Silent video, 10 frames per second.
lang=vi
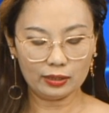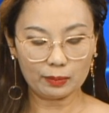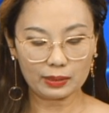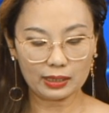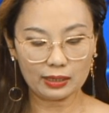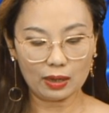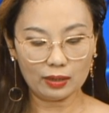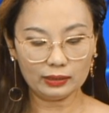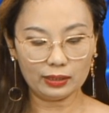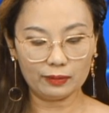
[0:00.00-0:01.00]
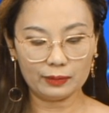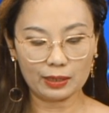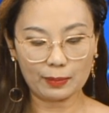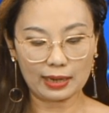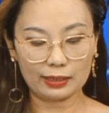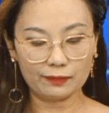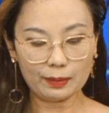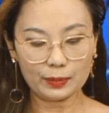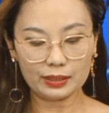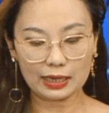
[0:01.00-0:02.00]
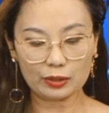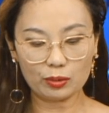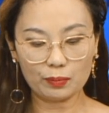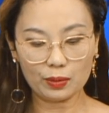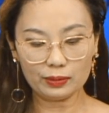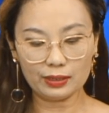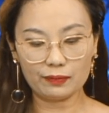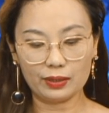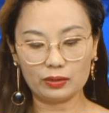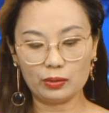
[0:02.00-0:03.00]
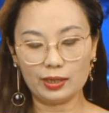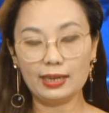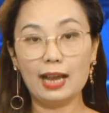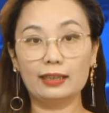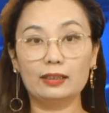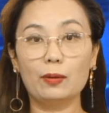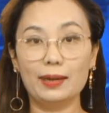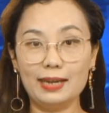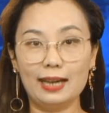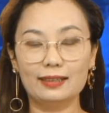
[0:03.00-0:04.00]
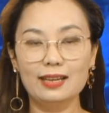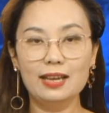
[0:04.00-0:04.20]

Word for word: trong khi đó thì Nhật Bản lại phát minh ra robot để vận chuyển hàng hóa nặng.